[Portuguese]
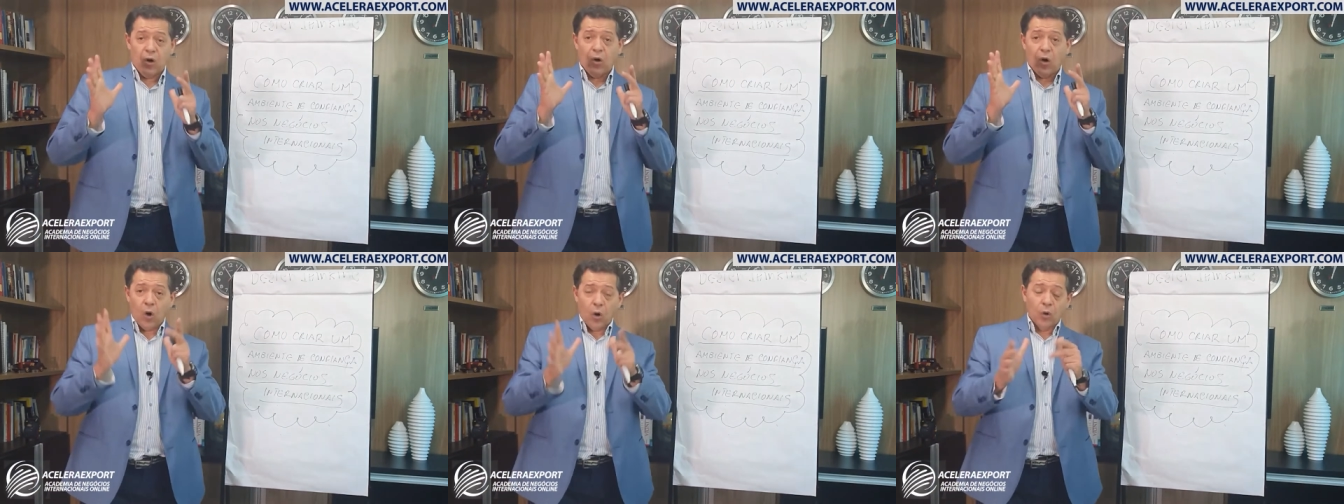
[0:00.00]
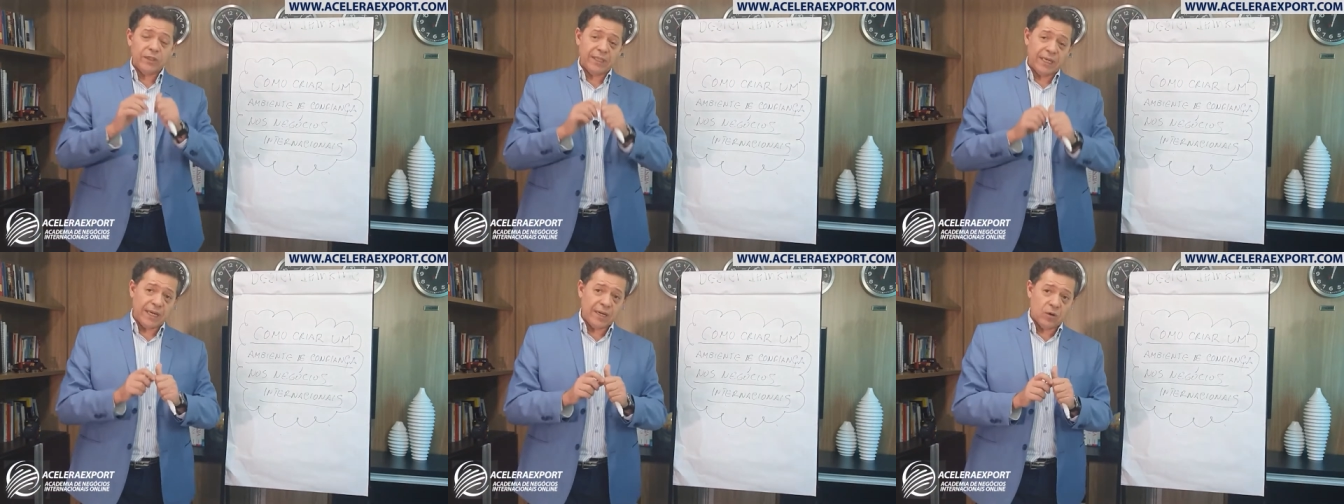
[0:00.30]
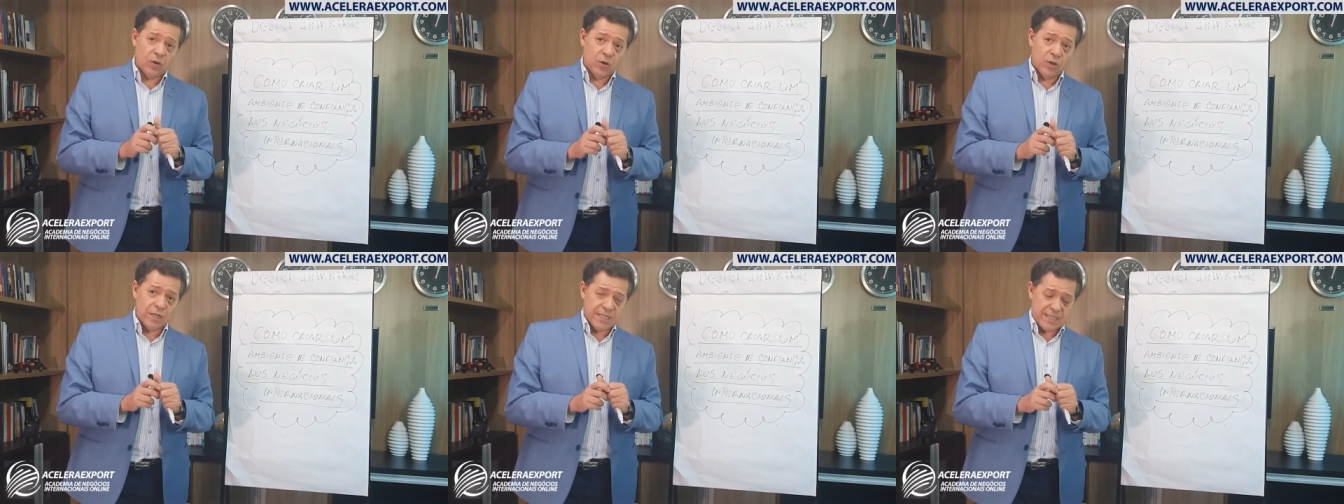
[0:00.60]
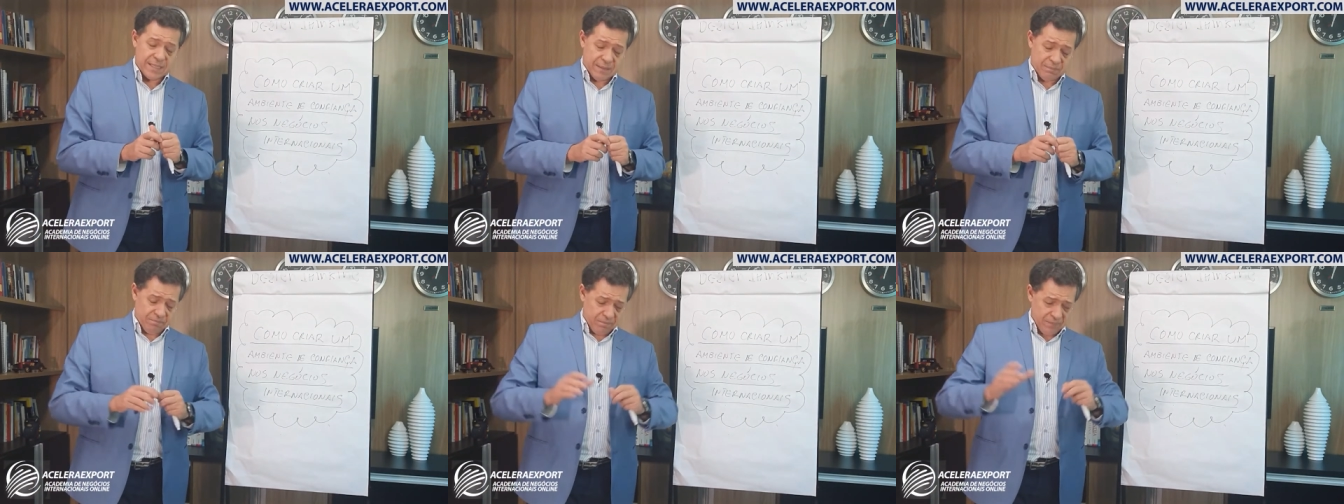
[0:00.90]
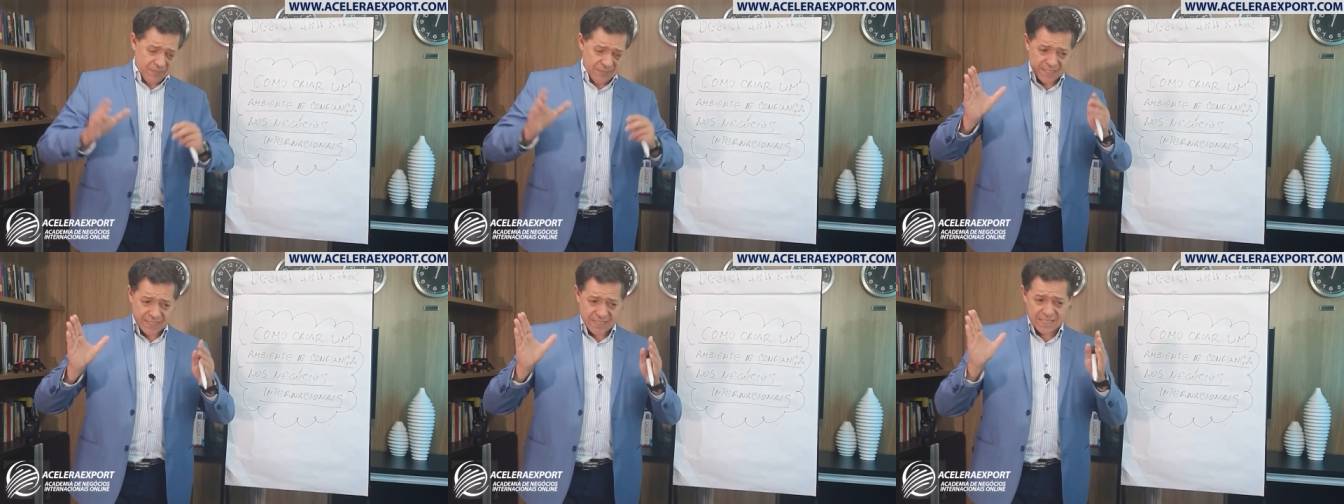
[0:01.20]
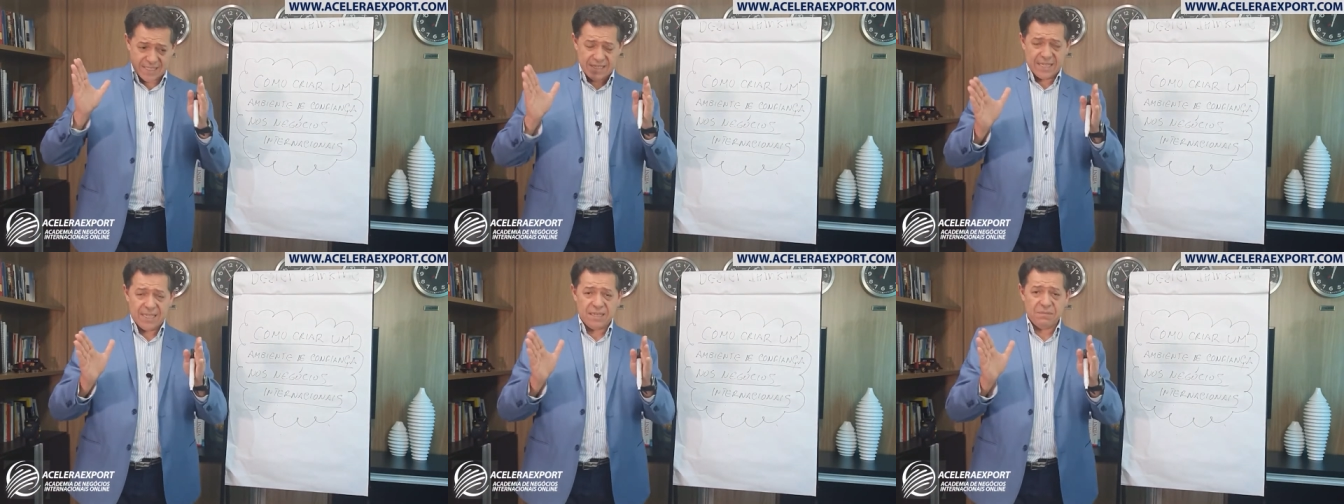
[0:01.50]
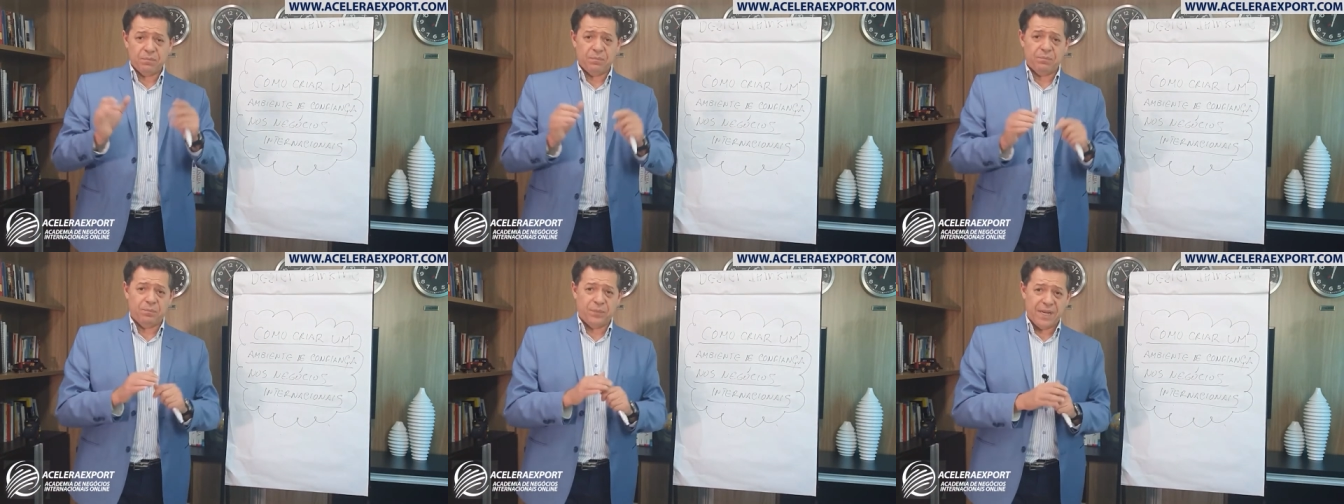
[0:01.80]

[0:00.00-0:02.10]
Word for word: Outra coisa, se